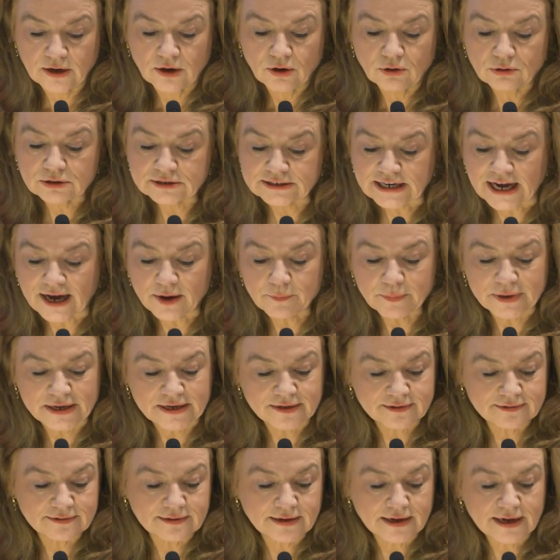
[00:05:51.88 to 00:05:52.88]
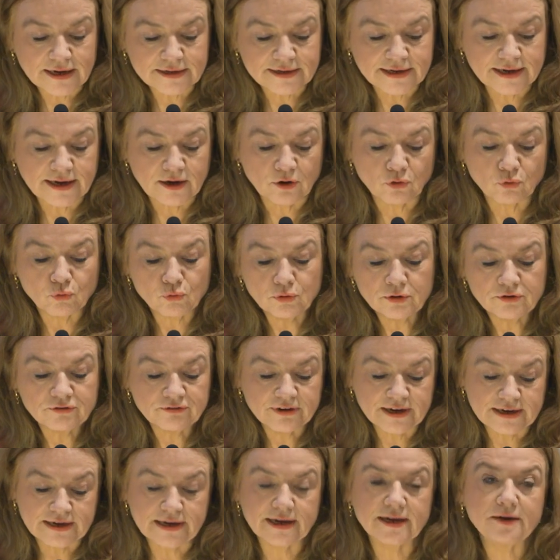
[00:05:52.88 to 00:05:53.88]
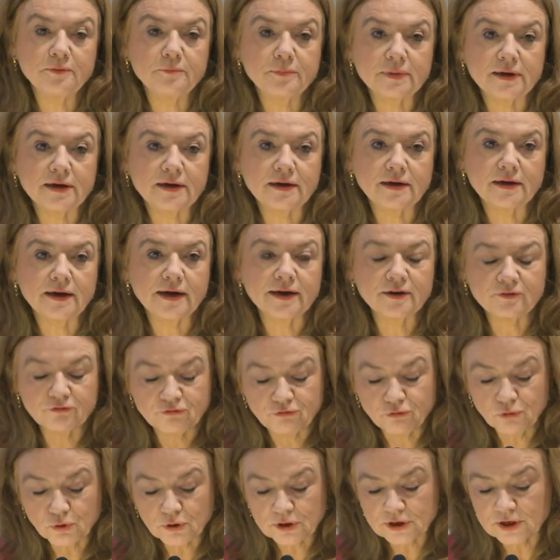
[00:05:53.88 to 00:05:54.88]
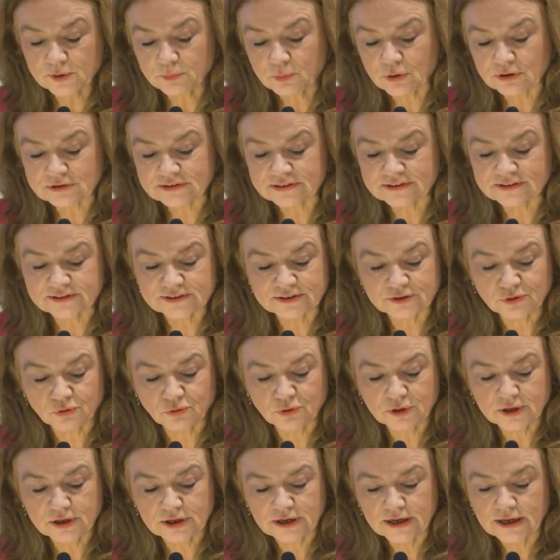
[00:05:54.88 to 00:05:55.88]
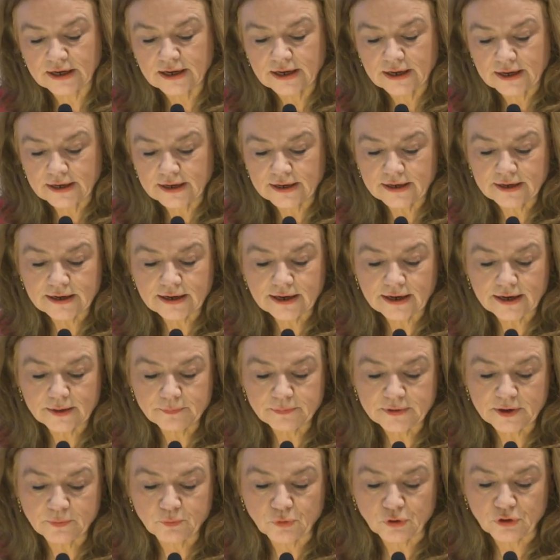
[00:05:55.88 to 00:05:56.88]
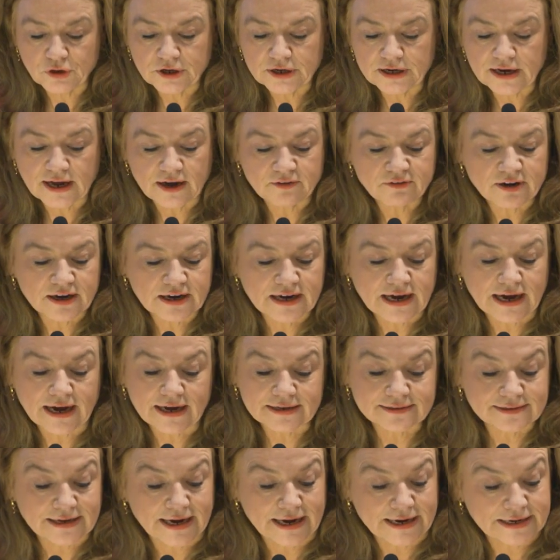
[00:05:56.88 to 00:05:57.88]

Und damit hatte er unverkennbar eine führende Position innerhalb der Münchner Avantgarde